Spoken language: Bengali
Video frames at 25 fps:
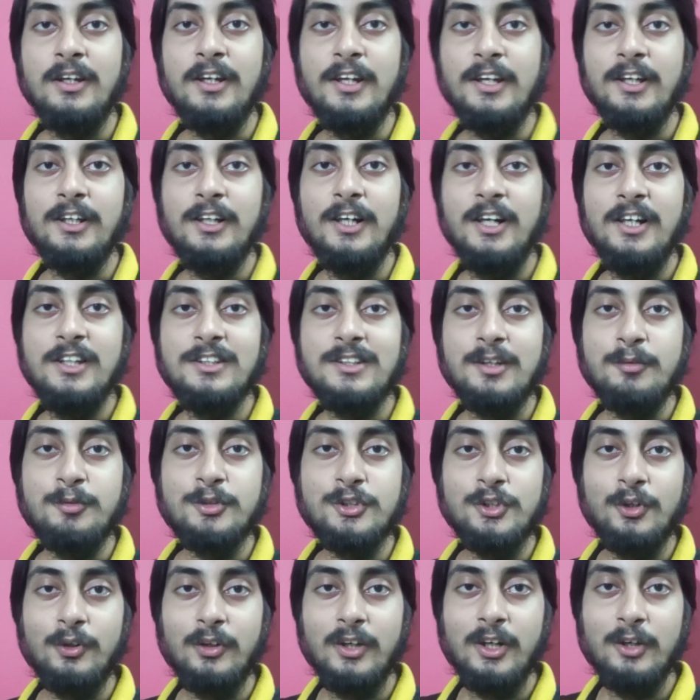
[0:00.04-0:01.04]
হে গাইস আমি
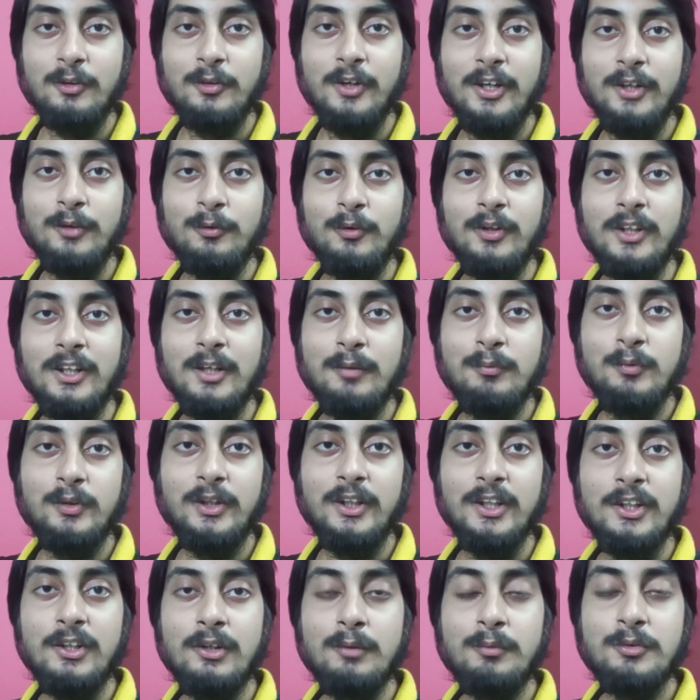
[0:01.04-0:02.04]
স্বর্ণাঙ্ক অ্যান্ড ওয়েলকাম টু দ্য
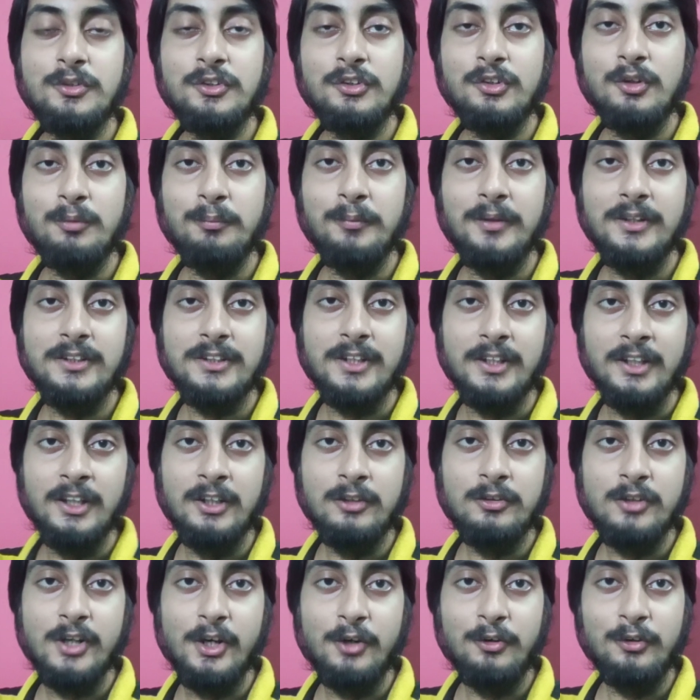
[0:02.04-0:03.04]
নিউ এপিসোড অফ মাই চ্যানেল
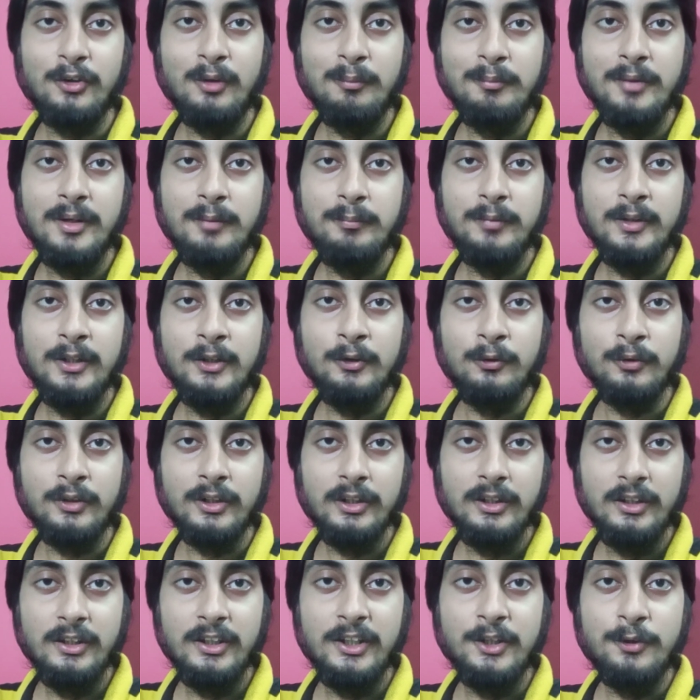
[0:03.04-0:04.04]
তো এখন আমি এই ভিডিওতে
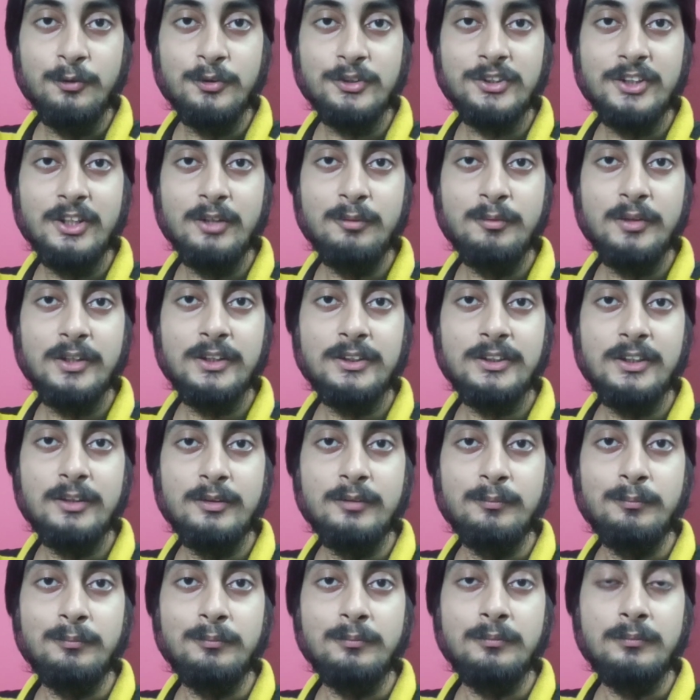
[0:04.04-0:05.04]
লিও সিনেমার যে
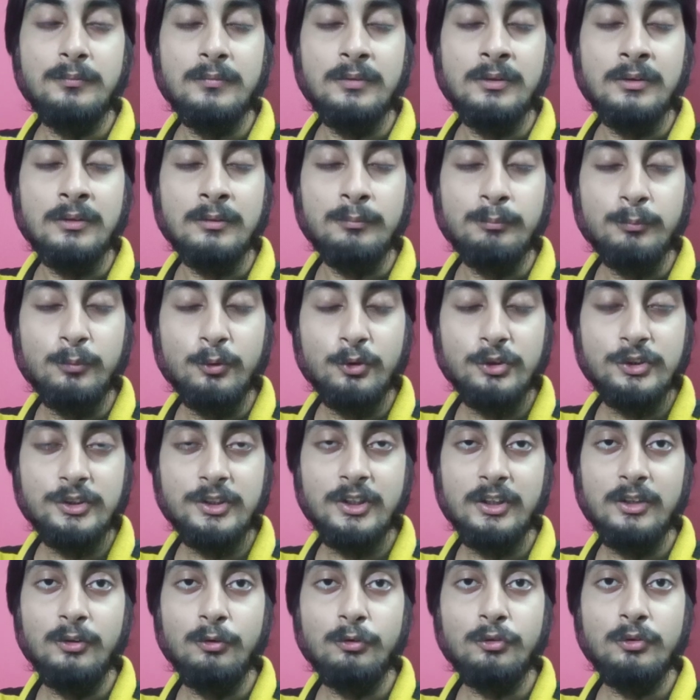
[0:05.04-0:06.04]

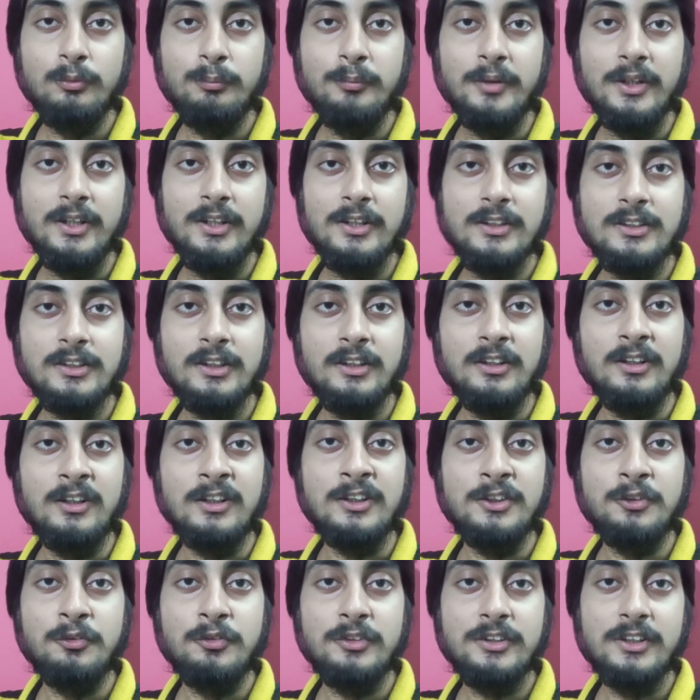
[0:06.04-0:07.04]
পোস্টার নতুন বেরিয়েছে
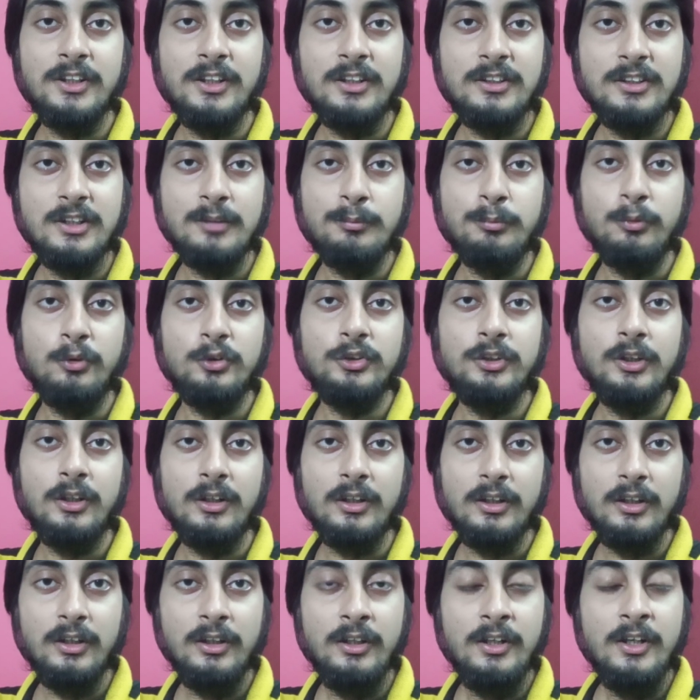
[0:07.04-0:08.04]
অর্জুন সার্জার
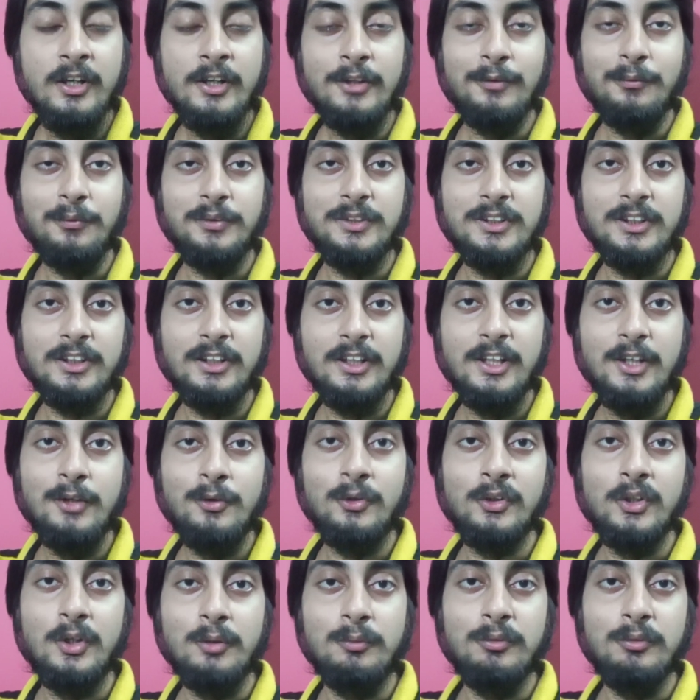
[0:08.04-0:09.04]
পোস্টারটা তো সেটা নিয়ে
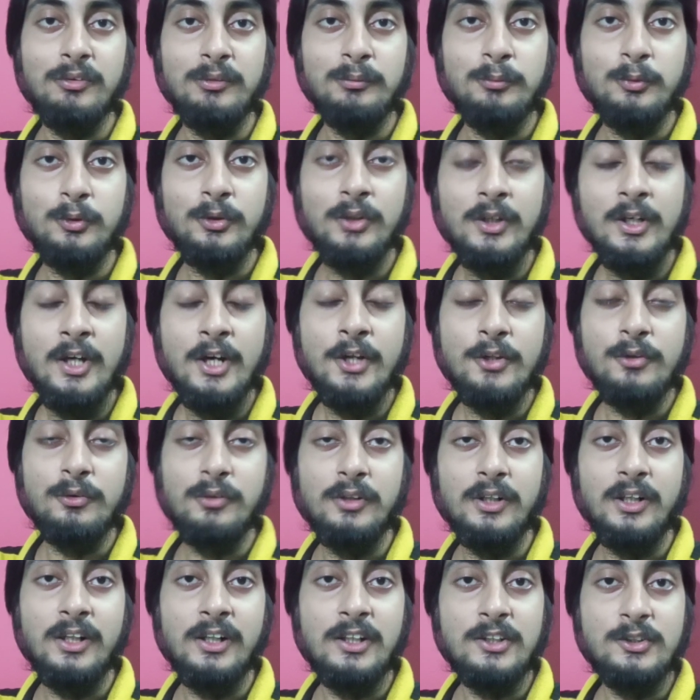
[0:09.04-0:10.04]
কথা বলবো তো
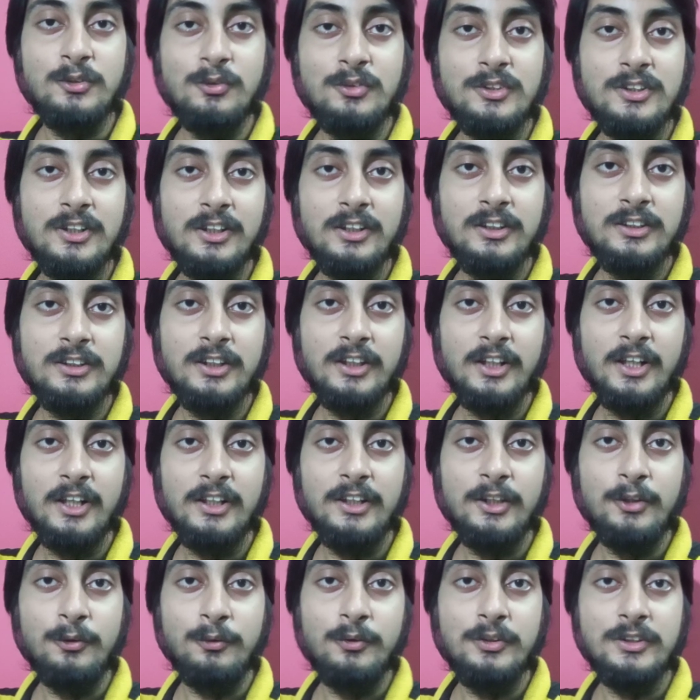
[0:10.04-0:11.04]
অর্জুন সার্জার এখানে
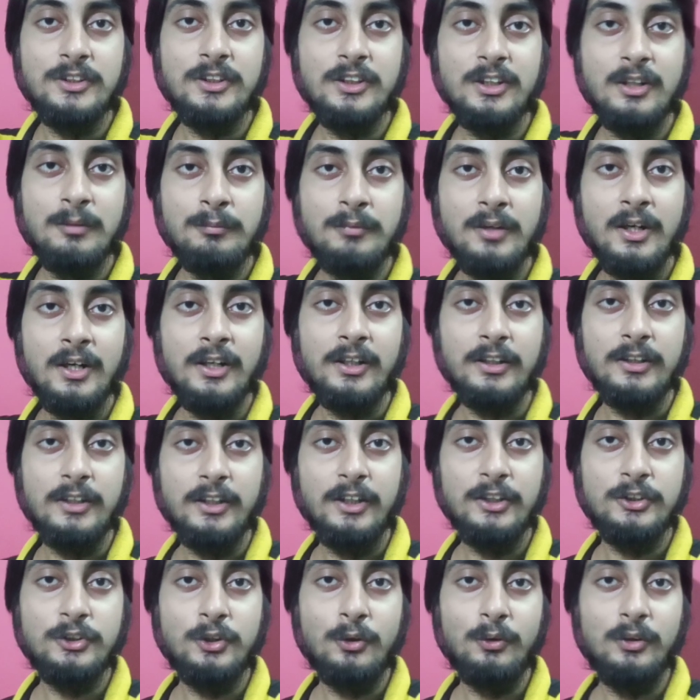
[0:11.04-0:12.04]
রয়েছে আমরা আগে থেকে
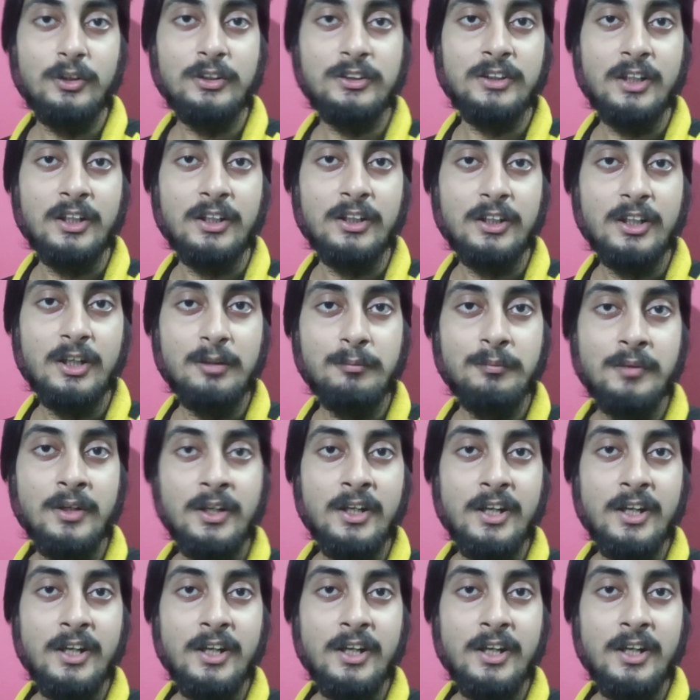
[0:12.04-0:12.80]
সকলে জানতাম